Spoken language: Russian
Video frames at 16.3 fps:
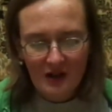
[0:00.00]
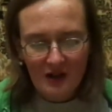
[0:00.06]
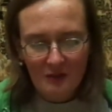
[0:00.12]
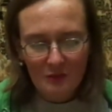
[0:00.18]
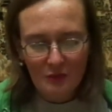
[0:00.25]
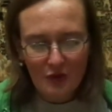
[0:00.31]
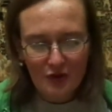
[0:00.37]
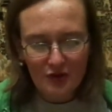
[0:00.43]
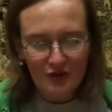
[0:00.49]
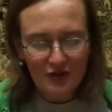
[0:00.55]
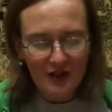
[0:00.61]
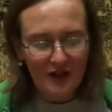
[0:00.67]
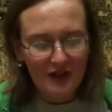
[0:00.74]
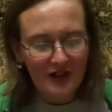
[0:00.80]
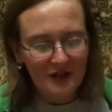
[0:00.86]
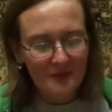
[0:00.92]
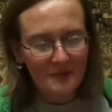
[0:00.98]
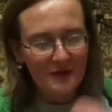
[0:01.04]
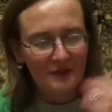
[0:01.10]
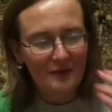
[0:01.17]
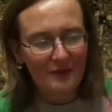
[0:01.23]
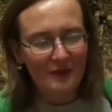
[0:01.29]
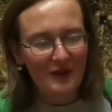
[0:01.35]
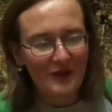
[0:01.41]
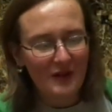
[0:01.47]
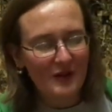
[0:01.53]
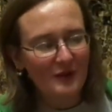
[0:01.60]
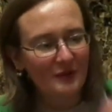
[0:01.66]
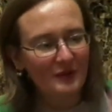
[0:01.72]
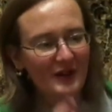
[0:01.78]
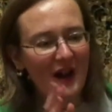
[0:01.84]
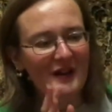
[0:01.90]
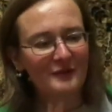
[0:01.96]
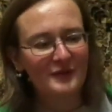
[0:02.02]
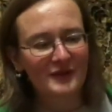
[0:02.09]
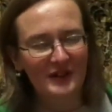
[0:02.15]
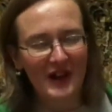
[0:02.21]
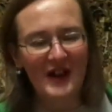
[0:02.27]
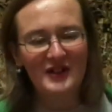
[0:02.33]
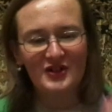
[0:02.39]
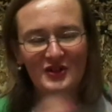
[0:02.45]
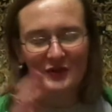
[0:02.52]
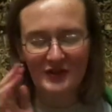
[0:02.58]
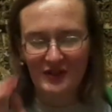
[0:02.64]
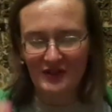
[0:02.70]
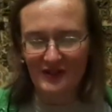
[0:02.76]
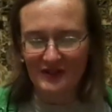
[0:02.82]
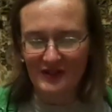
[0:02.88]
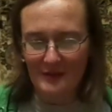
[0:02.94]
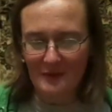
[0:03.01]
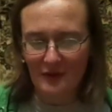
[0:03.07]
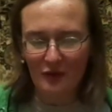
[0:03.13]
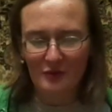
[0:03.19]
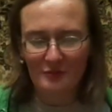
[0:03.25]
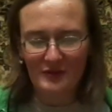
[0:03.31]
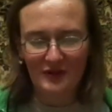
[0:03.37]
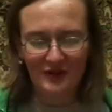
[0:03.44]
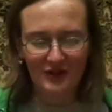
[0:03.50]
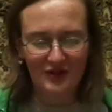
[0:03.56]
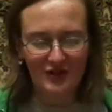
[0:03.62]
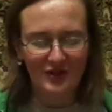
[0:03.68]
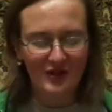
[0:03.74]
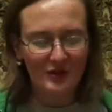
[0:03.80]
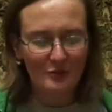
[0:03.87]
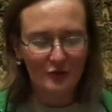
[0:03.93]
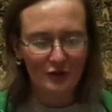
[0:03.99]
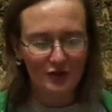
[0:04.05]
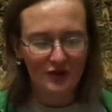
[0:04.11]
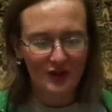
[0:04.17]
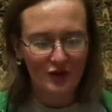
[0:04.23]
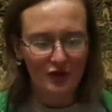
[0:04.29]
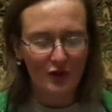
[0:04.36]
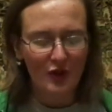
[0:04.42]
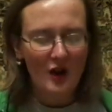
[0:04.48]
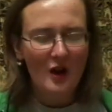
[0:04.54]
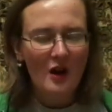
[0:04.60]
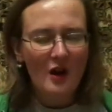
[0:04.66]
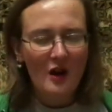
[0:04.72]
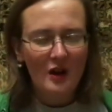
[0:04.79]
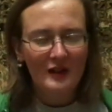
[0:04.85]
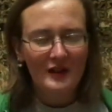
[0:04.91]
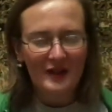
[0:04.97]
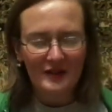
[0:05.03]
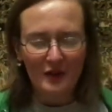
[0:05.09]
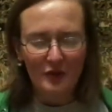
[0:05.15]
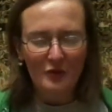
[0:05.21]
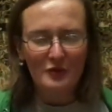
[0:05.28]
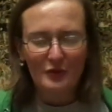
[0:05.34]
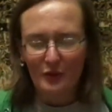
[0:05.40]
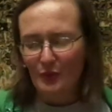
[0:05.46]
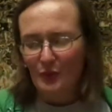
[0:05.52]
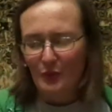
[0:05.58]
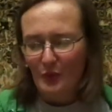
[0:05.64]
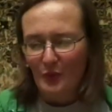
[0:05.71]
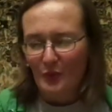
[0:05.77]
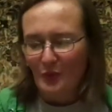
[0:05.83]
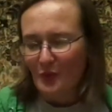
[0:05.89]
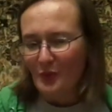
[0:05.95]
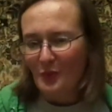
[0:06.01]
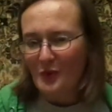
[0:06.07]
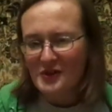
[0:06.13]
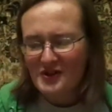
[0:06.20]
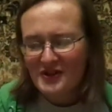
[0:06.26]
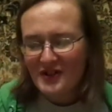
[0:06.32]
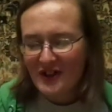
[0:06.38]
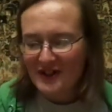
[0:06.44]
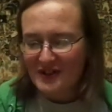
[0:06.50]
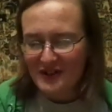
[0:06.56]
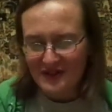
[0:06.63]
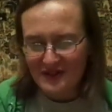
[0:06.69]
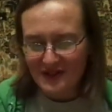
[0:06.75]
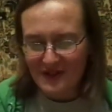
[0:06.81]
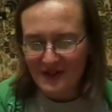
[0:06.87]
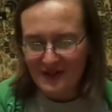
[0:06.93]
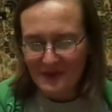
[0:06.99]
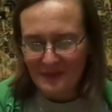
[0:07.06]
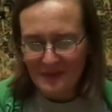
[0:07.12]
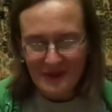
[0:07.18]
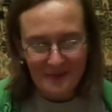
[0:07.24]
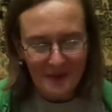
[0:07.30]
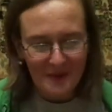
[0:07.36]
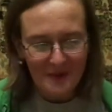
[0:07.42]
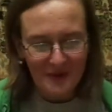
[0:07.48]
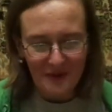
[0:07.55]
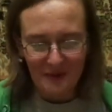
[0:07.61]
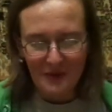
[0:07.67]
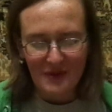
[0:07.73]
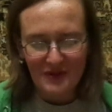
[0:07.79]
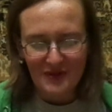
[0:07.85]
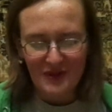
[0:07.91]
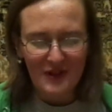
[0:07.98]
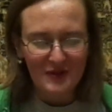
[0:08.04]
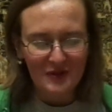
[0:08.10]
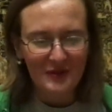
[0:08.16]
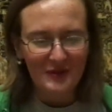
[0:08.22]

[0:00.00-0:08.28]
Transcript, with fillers: можно как бы взращивать эти самые комплексы, и человек будет считать, что я такой Можете, конечно, быть против, но я считаю, что